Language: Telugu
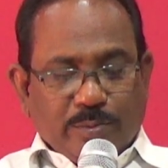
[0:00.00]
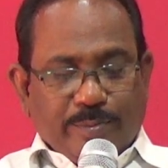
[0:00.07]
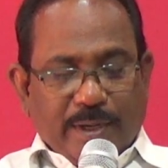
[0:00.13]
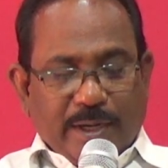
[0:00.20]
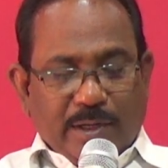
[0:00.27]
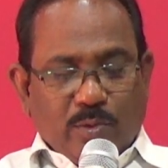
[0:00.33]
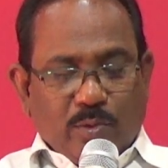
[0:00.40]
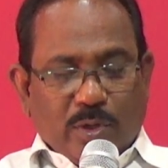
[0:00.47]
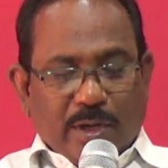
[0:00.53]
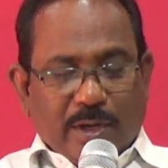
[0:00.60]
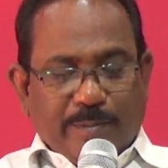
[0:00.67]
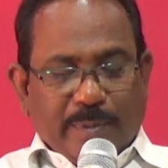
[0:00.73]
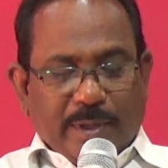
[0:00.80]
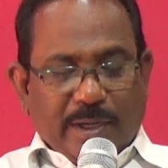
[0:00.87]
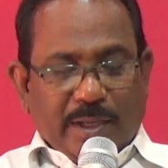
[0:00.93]
బయటకు
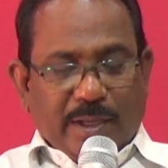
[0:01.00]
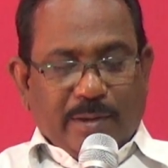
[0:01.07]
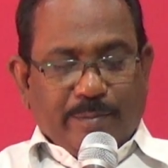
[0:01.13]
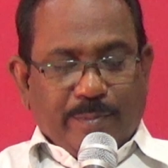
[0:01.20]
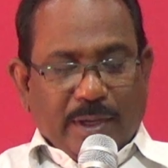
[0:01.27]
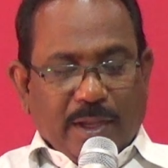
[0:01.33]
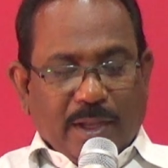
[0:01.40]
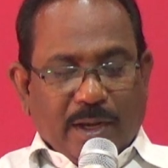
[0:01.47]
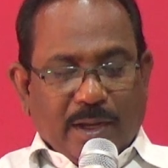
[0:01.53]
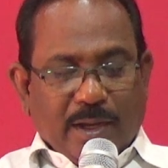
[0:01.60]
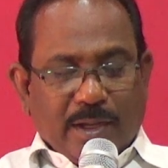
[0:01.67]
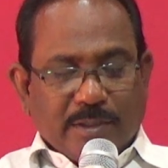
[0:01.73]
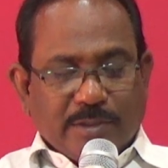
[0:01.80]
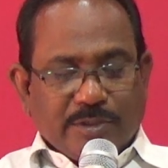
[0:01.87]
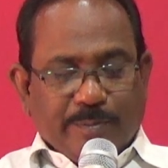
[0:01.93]
రమ్మని
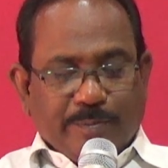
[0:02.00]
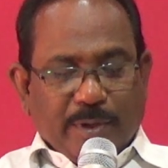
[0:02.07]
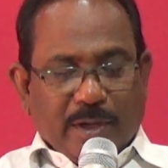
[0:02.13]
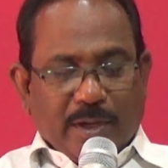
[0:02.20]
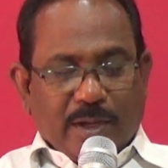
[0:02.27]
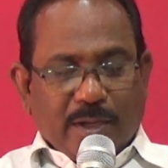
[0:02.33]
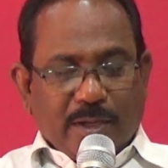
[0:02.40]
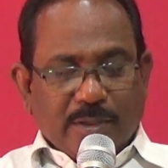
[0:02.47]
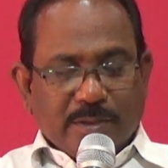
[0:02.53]
బిగ్గరగా చెప్పగా